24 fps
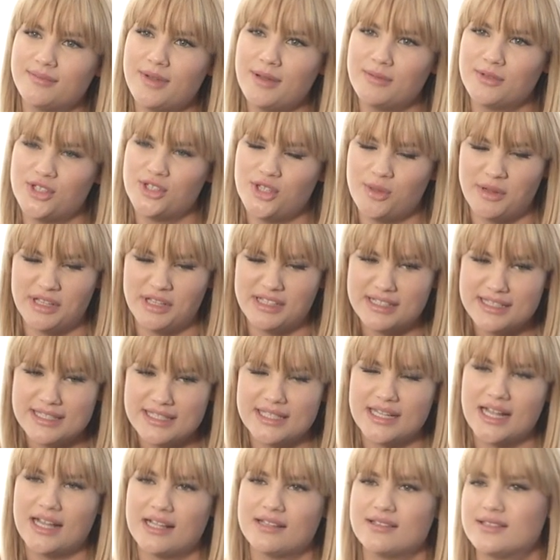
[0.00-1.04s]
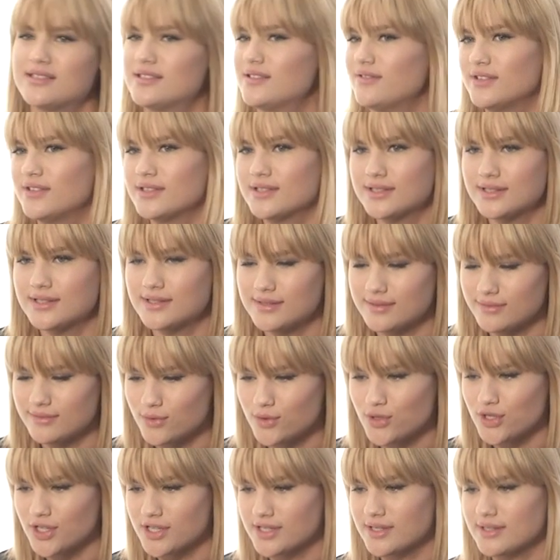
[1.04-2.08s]
Mam do siebie dystans, więc
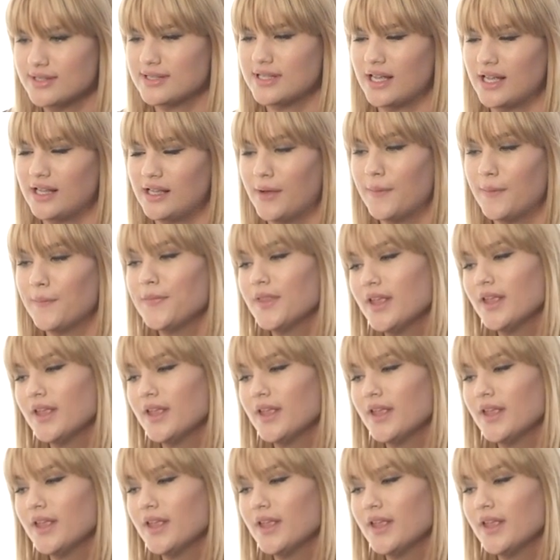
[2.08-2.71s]
już niech zostanie.